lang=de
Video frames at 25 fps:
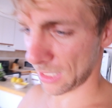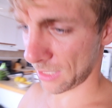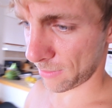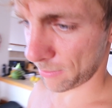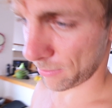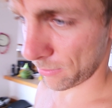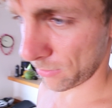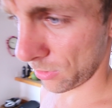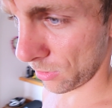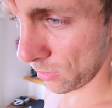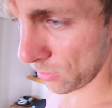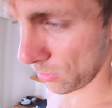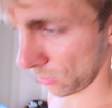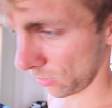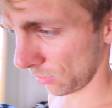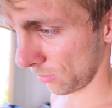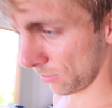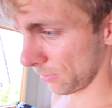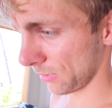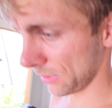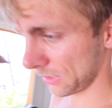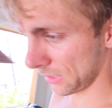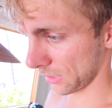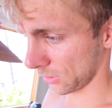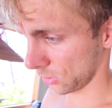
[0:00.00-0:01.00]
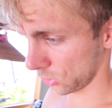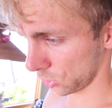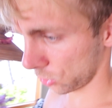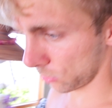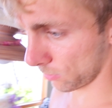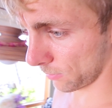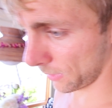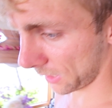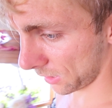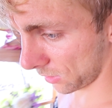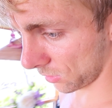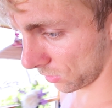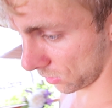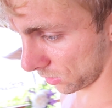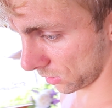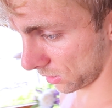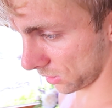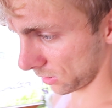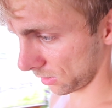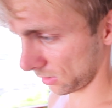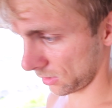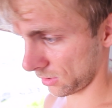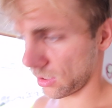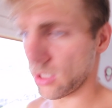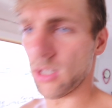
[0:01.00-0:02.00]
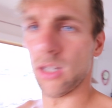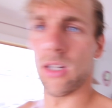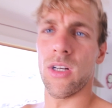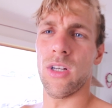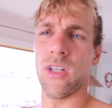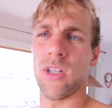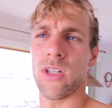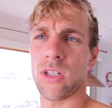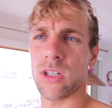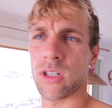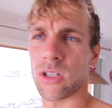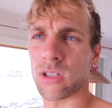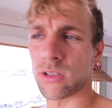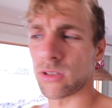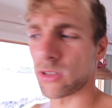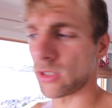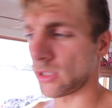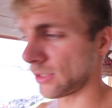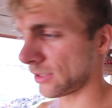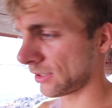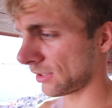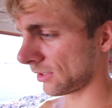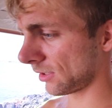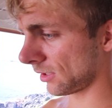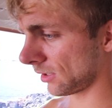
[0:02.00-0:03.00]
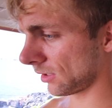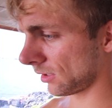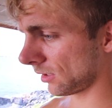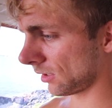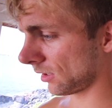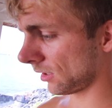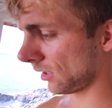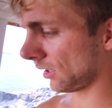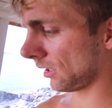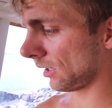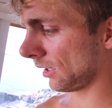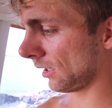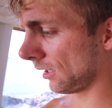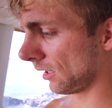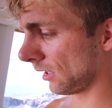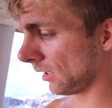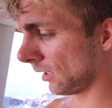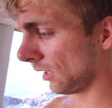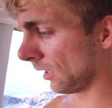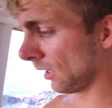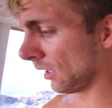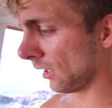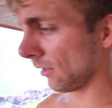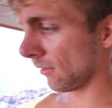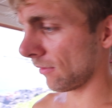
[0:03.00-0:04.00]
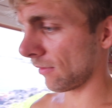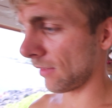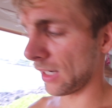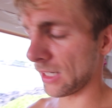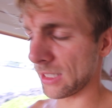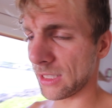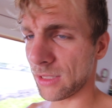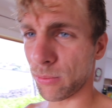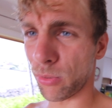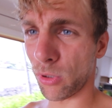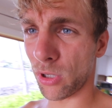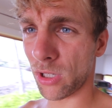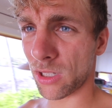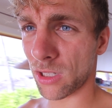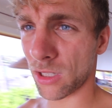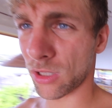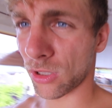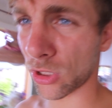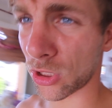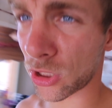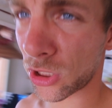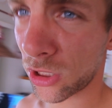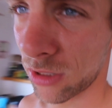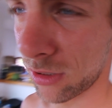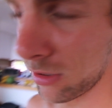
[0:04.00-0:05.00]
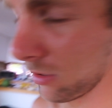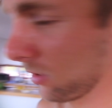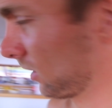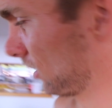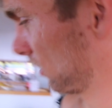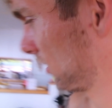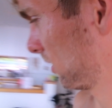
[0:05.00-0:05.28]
haben und ein bisschen Geschmack noch. Ja, und das. Äh, waren die Beutel auch schon.